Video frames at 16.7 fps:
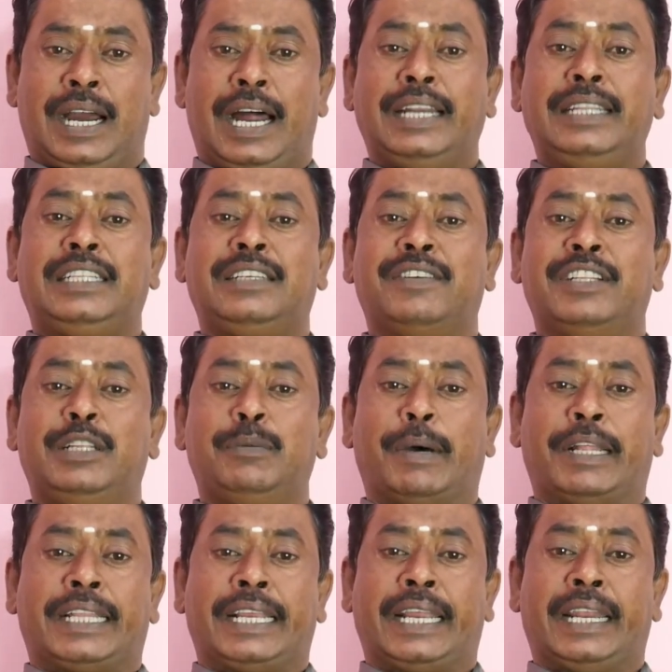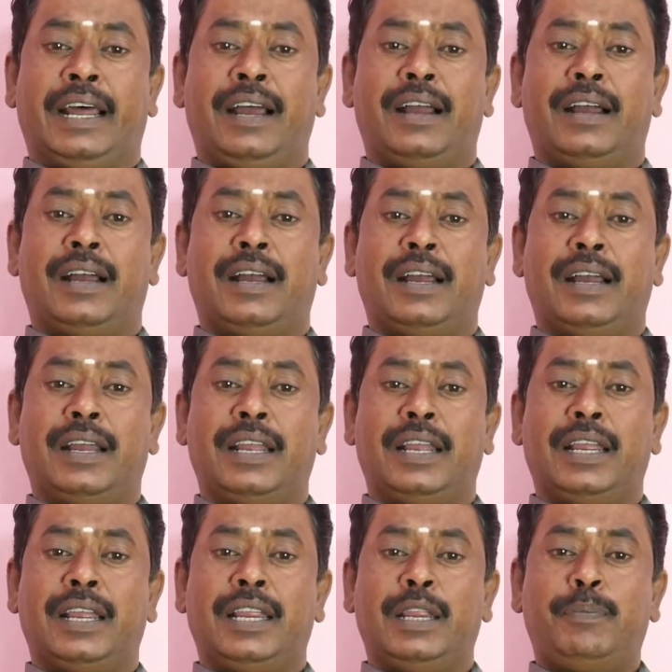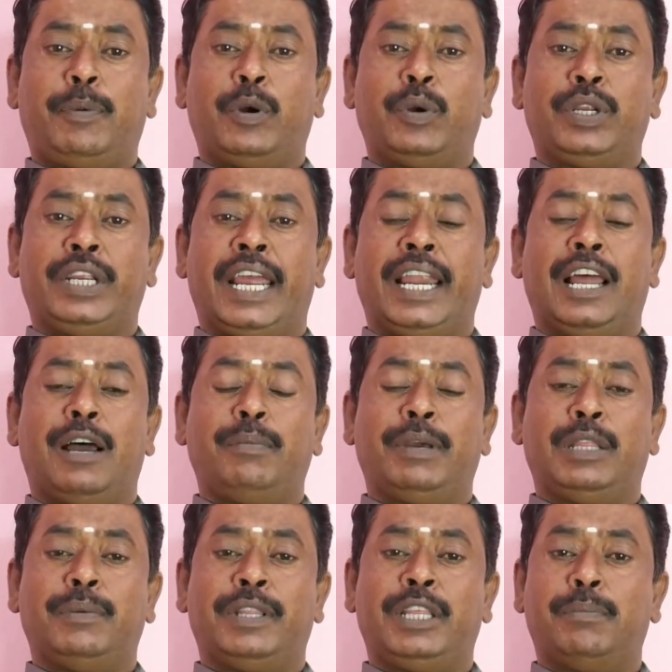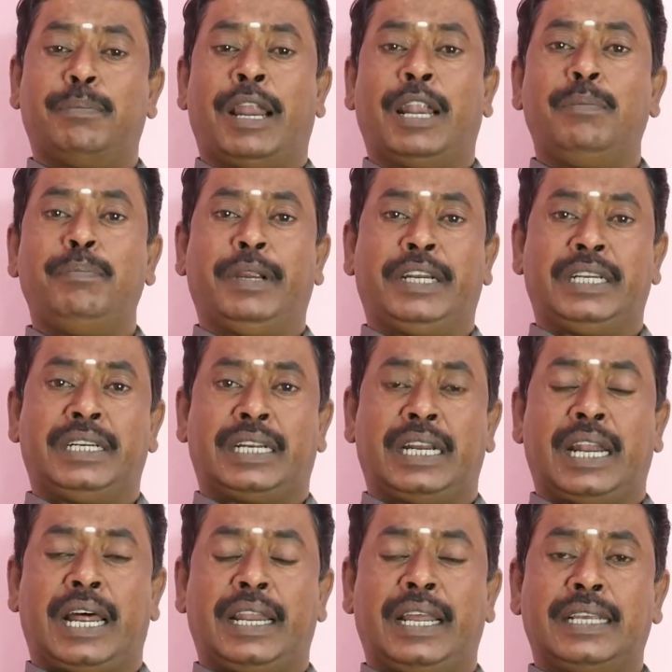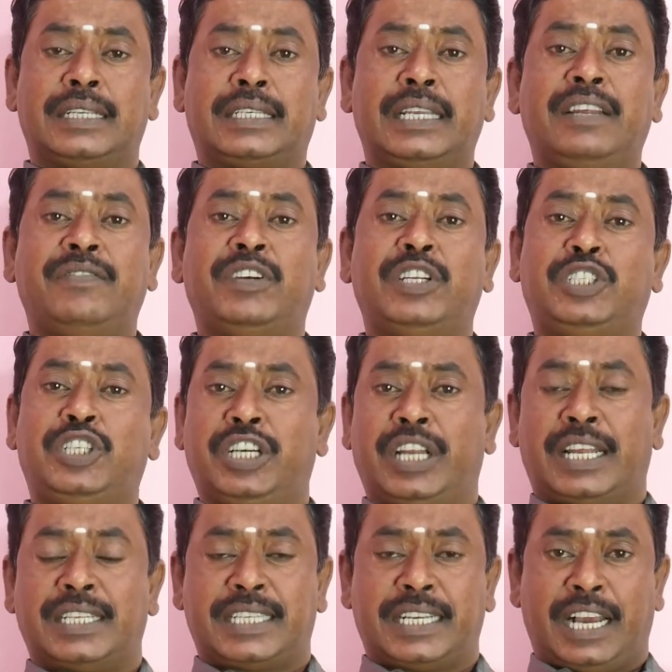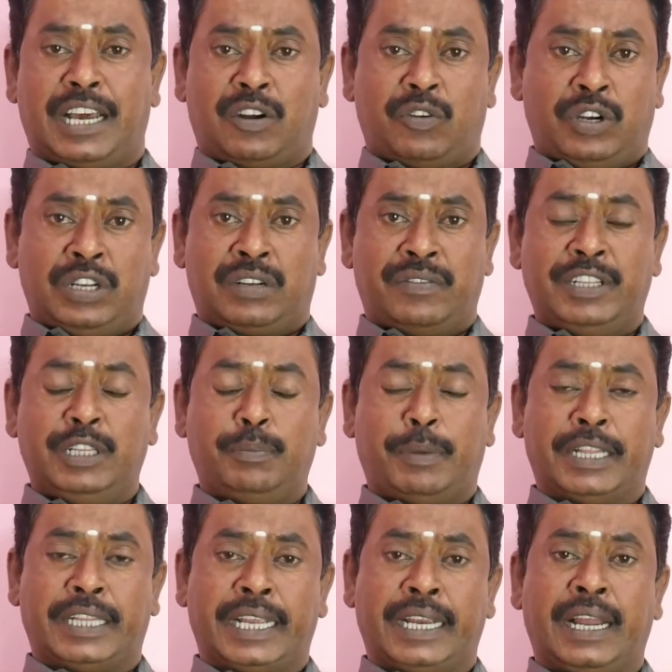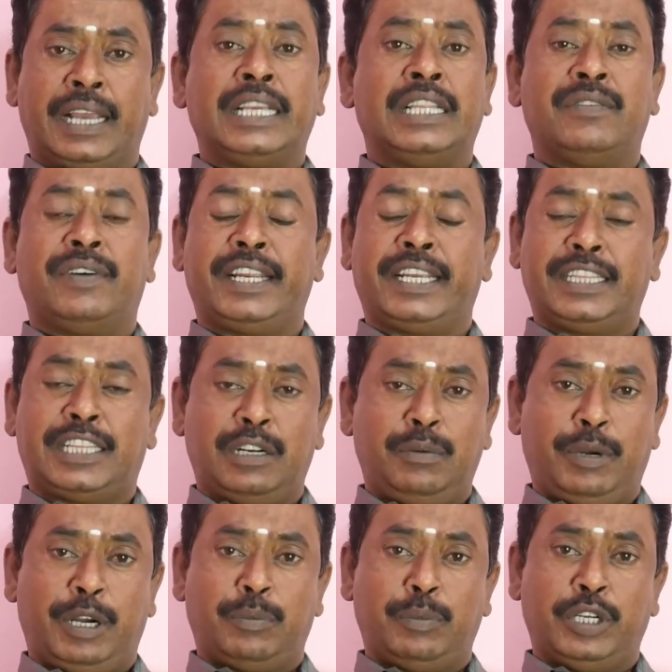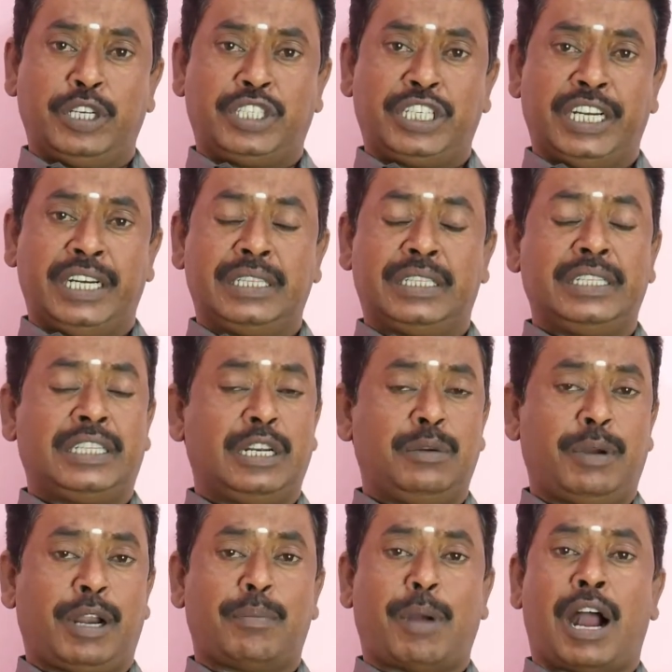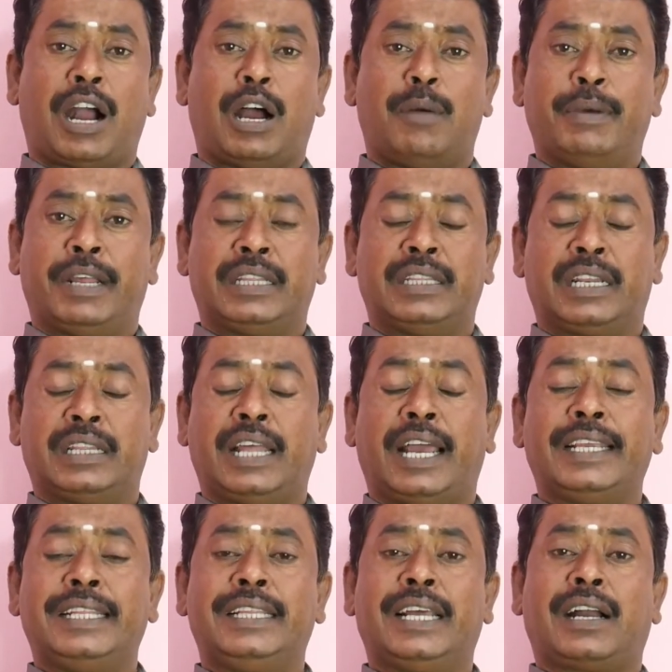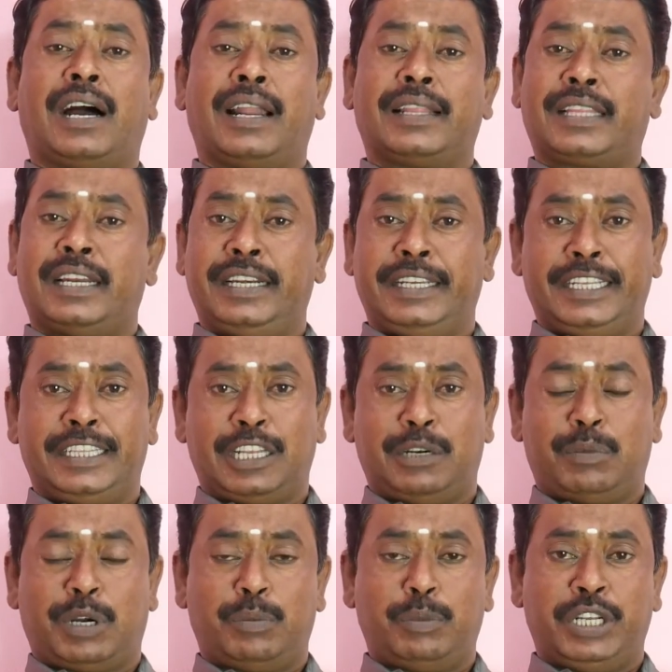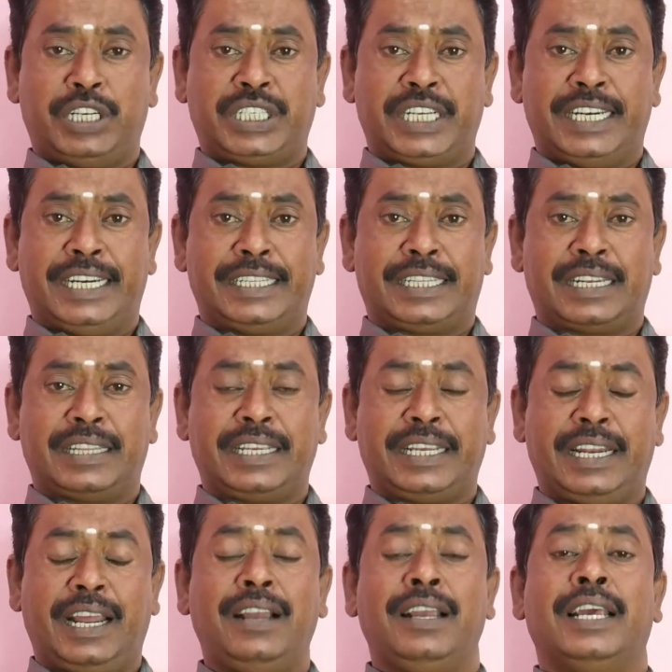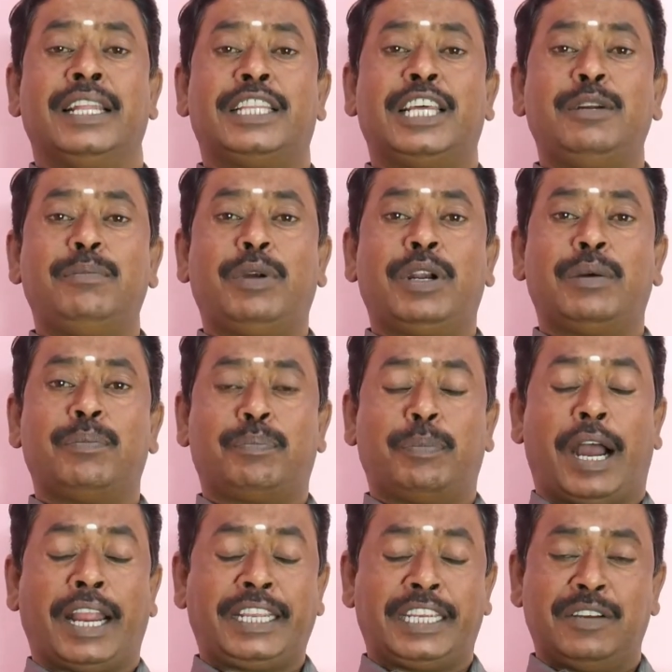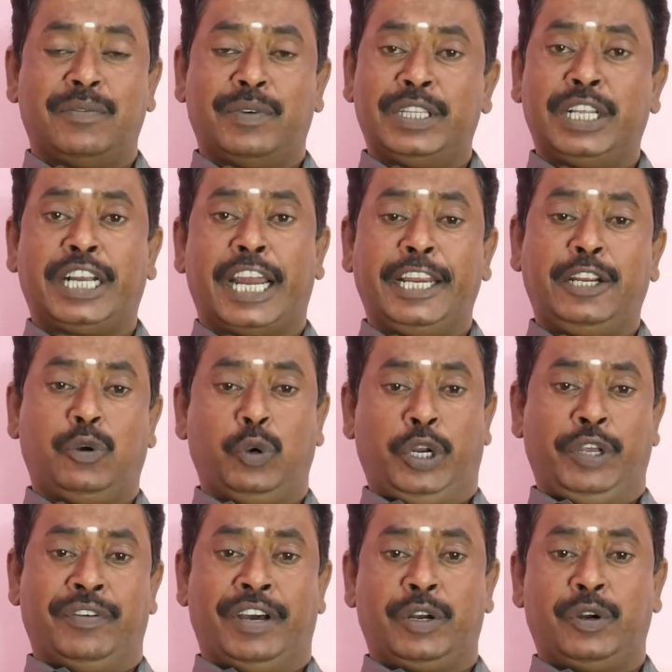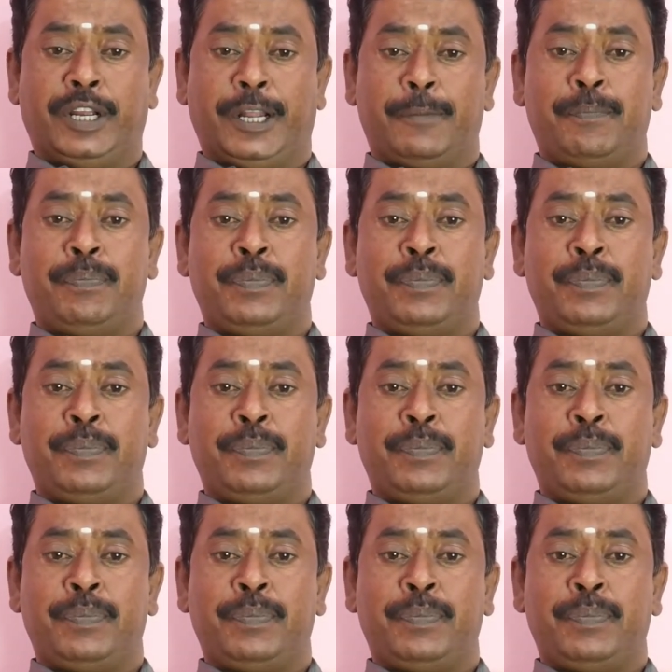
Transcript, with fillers: அடுத்து வந்து பார்த்திங்கன்னா இப்போ ஏழாம் அதிபதி பலம் பெற்றிருக்கனால சில விருச்சிக ராசிக்காரவங்களுக்கு வந்து பார்த்தீங்கன்னா இது வரைக்கும் திருமண முயற்சி எடுத்து திருமணம் ஆகாமல் இருந்திருந்தால் இந்த காலத்தில் நீங்கள் திருமண முயற்சிகள் எடுத்திருந்தீங்கன்னா திருமண பாக்கியம் வந்து கைகூடி வருங்க